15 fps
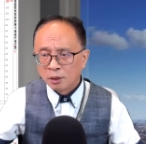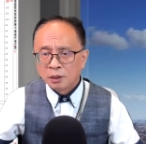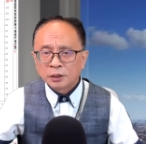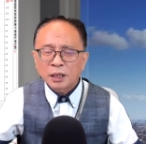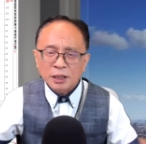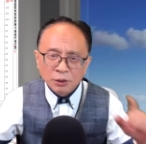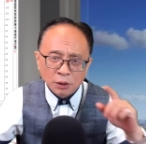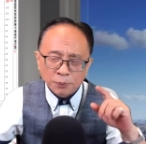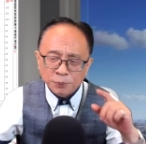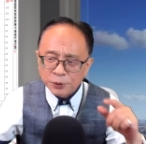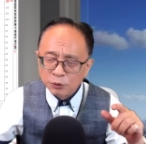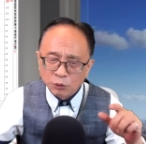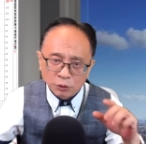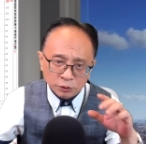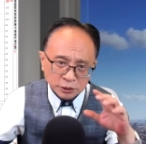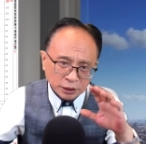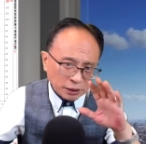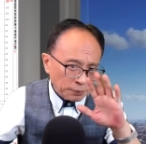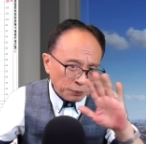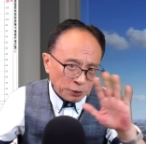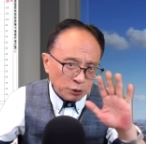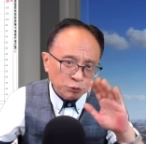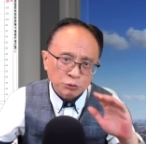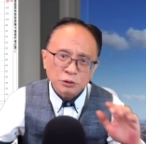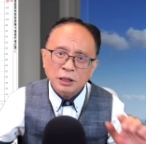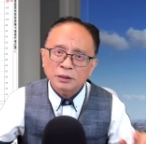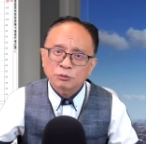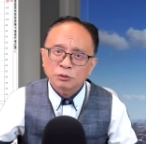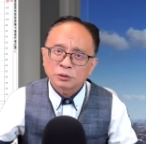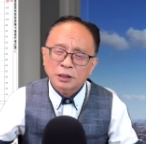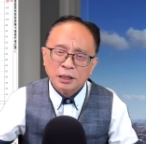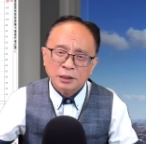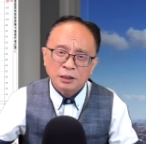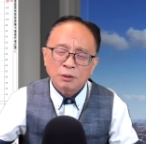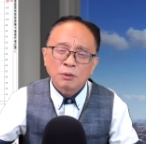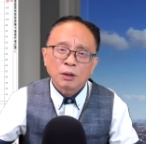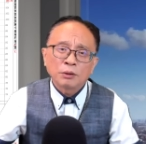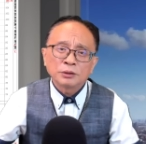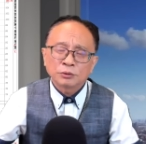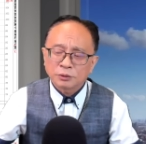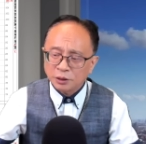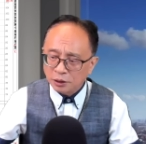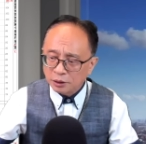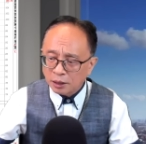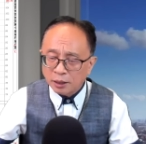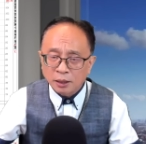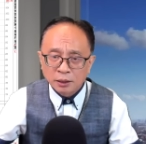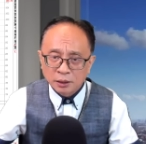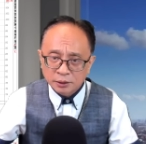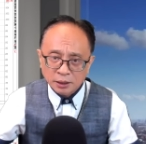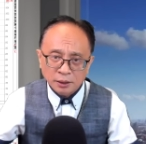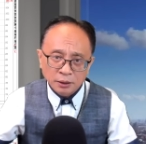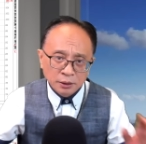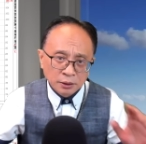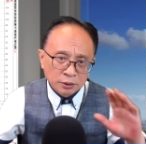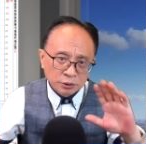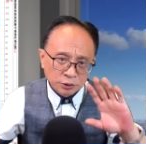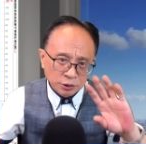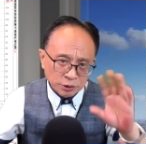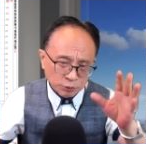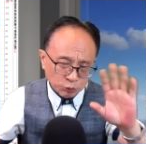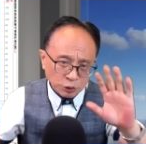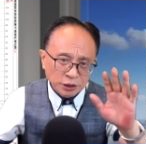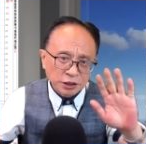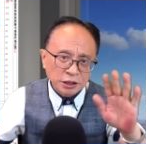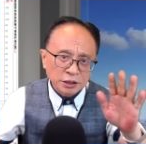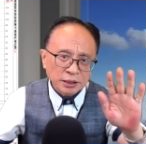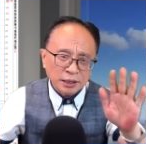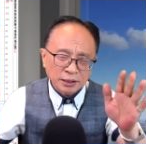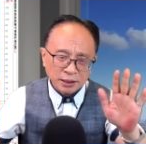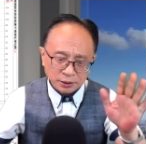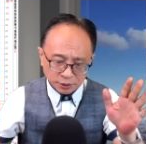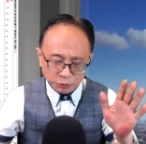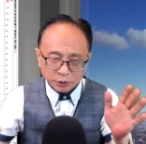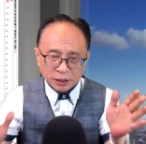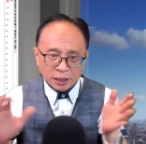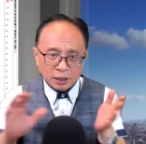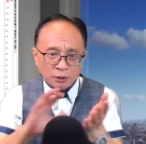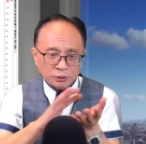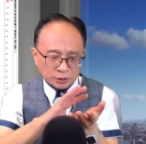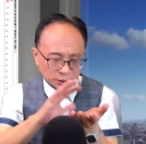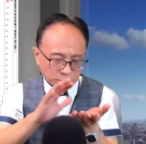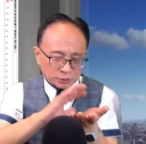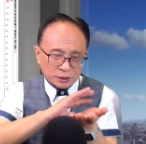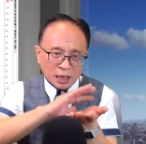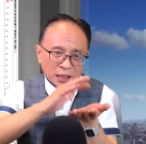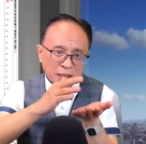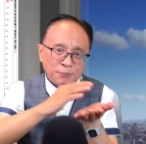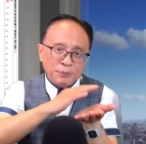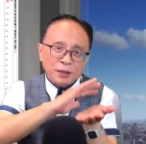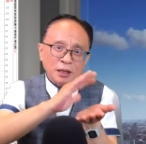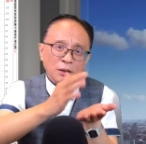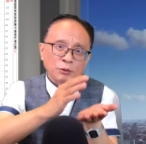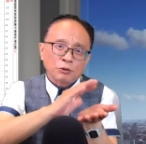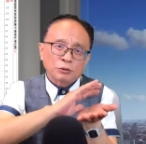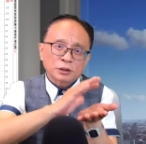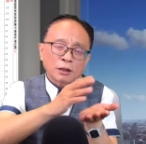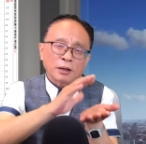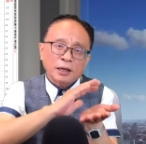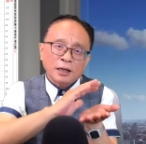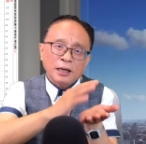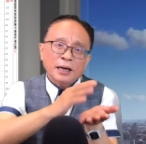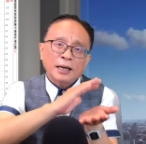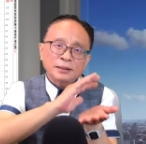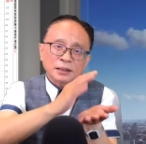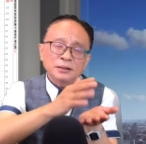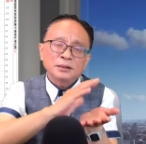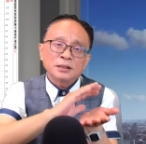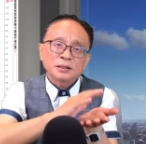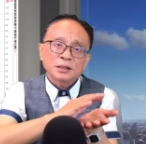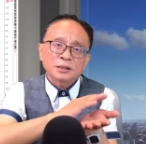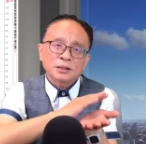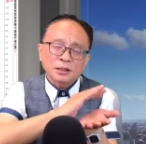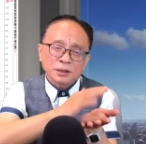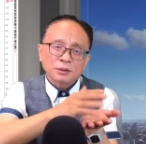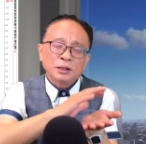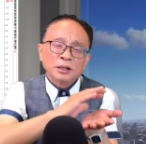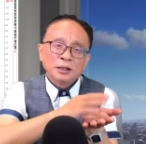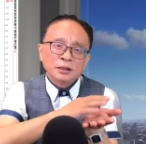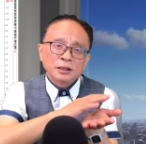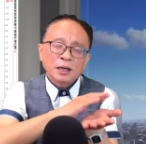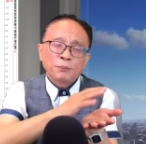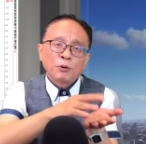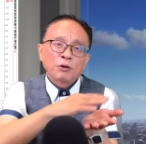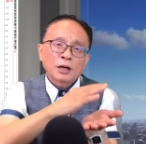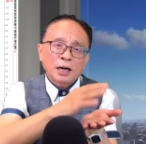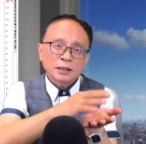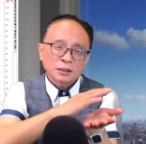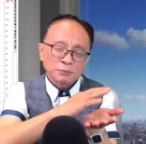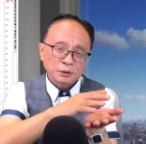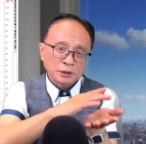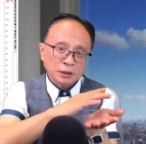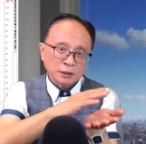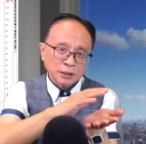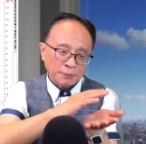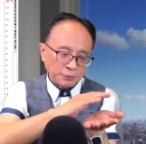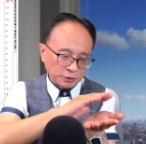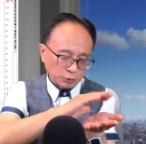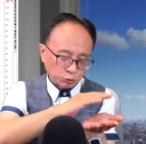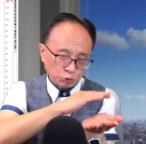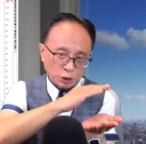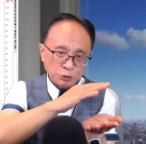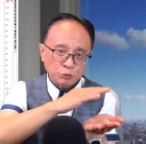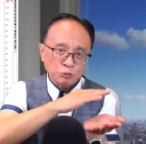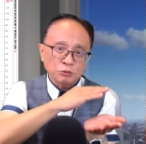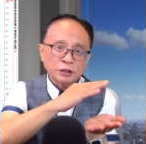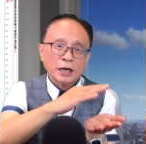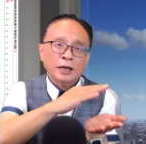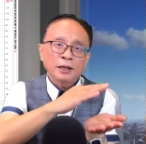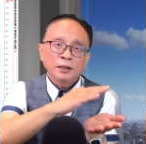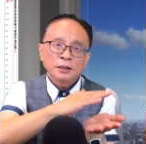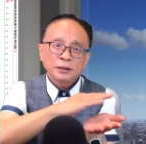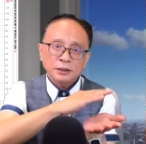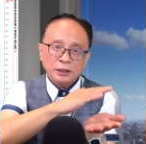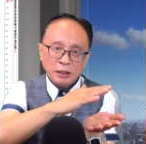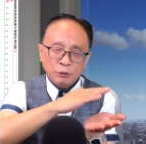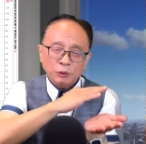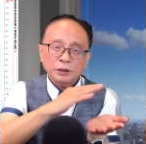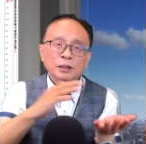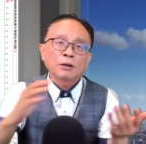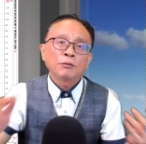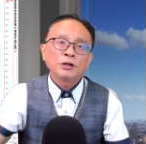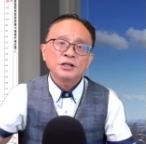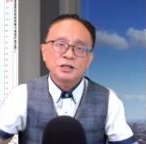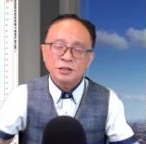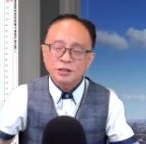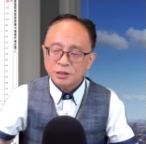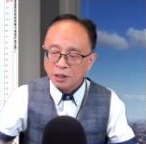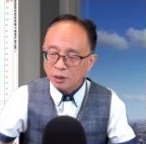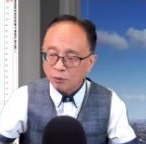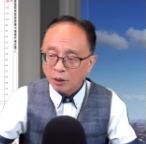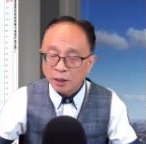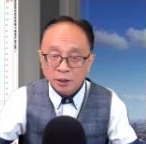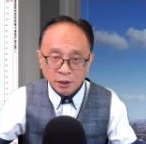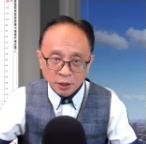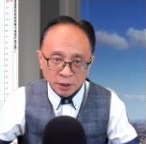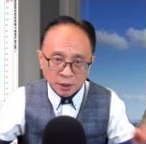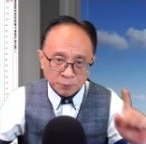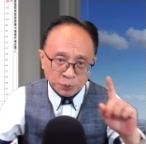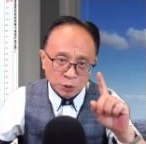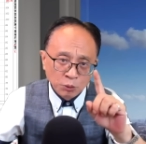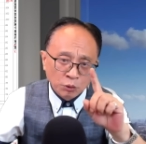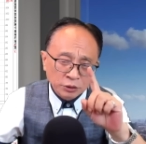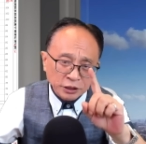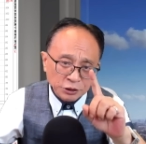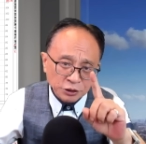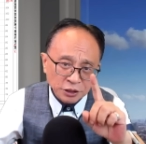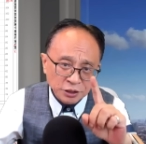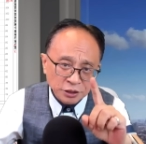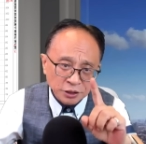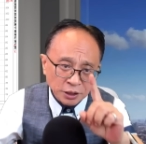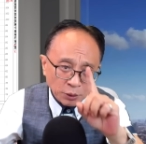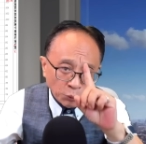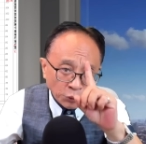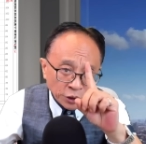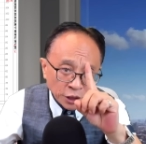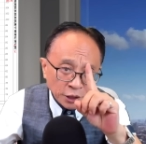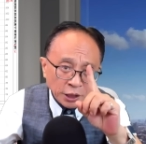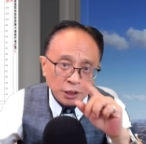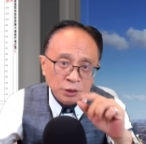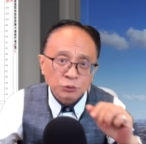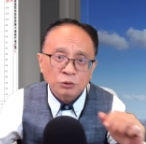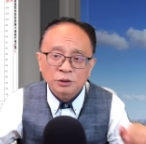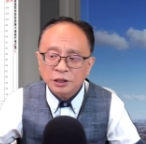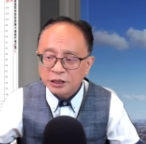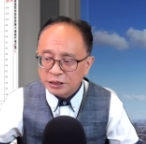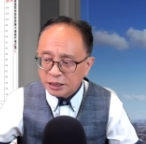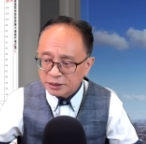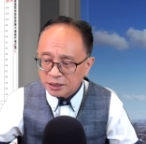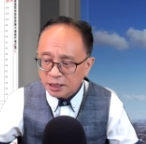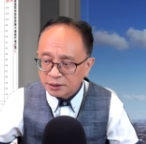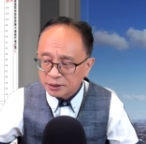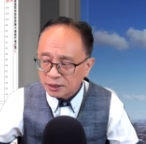那因为苹果大家没有注意，他说他电话会所提到，他专心在他，因为他他他里面要用到 AI 等等这，甚至 Apple Car 什么的，他们专注在低轨道卫星这一块。苹果在全世界唯一合作的一家厂